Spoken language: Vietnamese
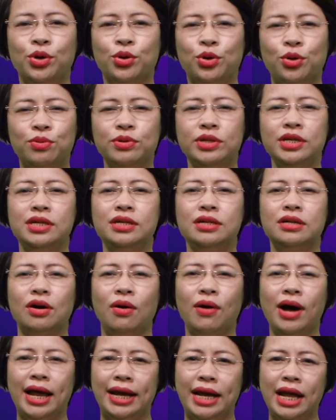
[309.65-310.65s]
cũng như
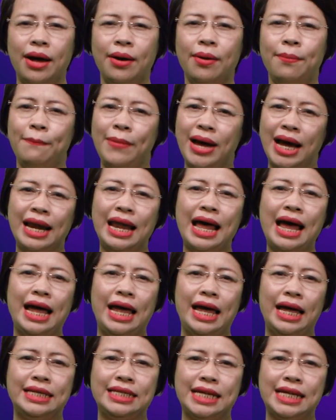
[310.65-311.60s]
có khả năng mang lại